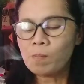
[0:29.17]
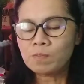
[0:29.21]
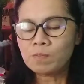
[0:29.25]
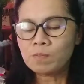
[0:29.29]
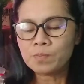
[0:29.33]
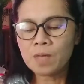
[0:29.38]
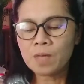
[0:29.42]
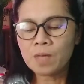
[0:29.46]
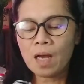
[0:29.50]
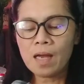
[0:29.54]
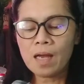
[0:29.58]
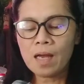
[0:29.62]

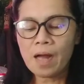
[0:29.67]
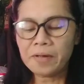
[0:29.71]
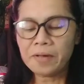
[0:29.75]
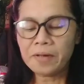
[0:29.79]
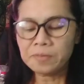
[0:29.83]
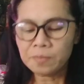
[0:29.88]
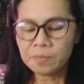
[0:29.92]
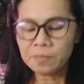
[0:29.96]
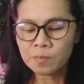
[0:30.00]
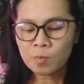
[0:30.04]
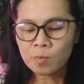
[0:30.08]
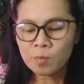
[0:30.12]
Ayan,
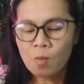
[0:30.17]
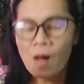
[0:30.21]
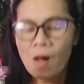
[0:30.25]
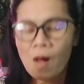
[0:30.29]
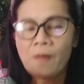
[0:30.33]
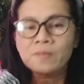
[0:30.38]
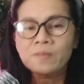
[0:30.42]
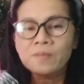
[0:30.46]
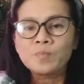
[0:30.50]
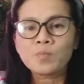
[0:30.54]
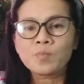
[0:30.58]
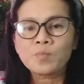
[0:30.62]

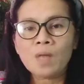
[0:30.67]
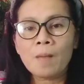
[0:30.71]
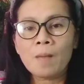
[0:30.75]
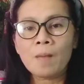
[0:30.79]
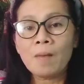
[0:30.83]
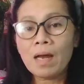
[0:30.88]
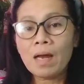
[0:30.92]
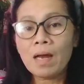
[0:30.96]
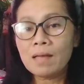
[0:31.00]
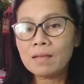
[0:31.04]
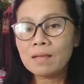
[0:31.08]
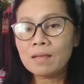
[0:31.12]

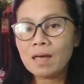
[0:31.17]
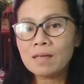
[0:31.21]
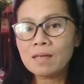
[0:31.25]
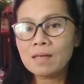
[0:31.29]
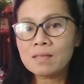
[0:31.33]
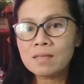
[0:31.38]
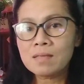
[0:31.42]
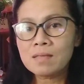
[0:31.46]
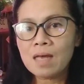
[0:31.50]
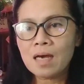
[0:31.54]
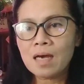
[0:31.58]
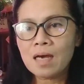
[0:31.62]
Valentine's
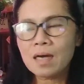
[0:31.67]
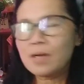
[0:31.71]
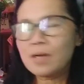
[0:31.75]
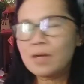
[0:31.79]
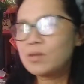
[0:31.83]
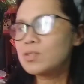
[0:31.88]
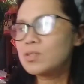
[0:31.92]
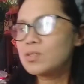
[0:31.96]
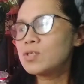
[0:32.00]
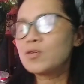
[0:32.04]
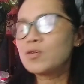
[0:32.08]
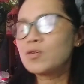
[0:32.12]
Day ngayon,
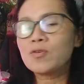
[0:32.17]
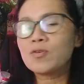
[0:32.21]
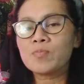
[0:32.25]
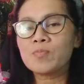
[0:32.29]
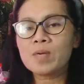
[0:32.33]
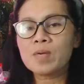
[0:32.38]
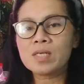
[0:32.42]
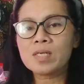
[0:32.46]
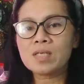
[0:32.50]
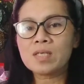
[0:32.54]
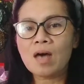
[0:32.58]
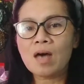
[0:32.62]

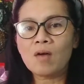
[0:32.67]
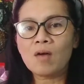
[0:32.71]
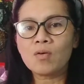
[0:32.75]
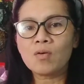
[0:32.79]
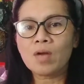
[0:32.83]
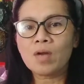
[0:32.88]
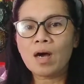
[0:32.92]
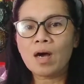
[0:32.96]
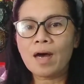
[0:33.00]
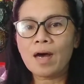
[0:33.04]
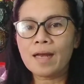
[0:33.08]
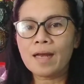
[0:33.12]
sinorprisa ako ng
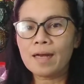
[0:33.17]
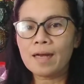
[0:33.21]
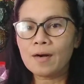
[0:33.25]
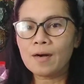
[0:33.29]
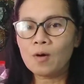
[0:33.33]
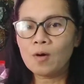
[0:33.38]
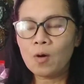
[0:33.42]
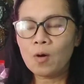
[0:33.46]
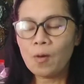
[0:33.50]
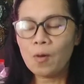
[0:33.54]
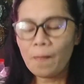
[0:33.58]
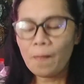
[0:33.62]
anak ko.
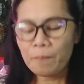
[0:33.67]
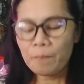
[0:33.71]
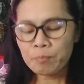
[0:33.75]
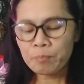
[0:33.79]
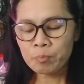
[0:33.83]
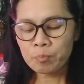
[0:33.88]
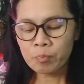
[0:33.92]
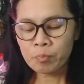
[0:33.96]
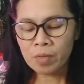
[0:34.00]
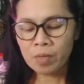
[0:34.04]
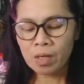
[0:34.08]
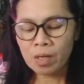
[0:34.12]

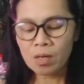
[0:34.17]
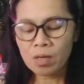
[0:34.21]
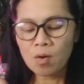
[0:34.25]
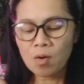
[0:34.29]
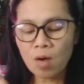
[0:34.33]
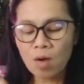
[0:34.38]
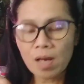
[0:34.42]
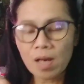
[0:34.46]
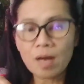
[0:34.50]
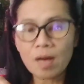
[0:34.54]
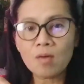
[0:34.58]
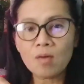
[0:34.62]
Yung
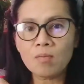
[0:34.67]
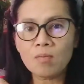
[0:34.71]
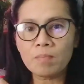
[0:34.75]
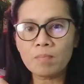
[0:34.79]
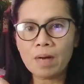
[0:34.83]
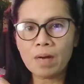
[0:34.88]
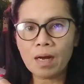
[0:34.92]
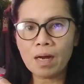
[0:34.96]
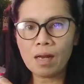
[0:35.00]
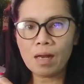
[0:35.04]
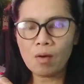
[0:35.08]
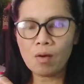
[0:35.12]
anak kong
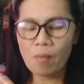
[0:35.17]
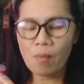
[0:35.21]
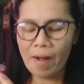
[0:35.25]
pangalawa,